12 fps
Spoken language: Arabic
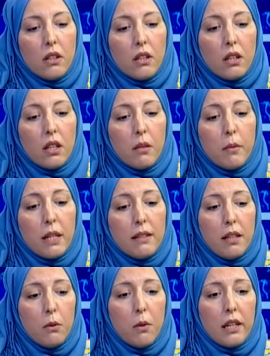خبره
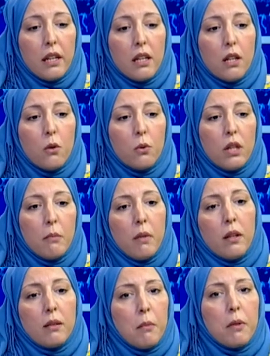تاع الوكاله ولا
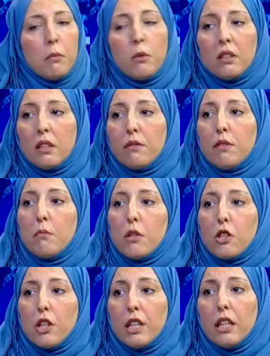عبر مختلف
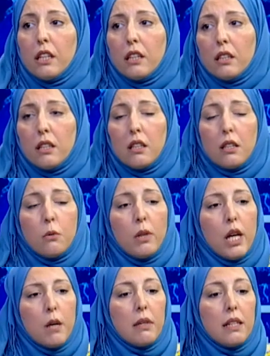المشاريع يعني
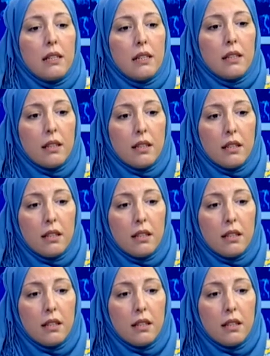والحملات اللي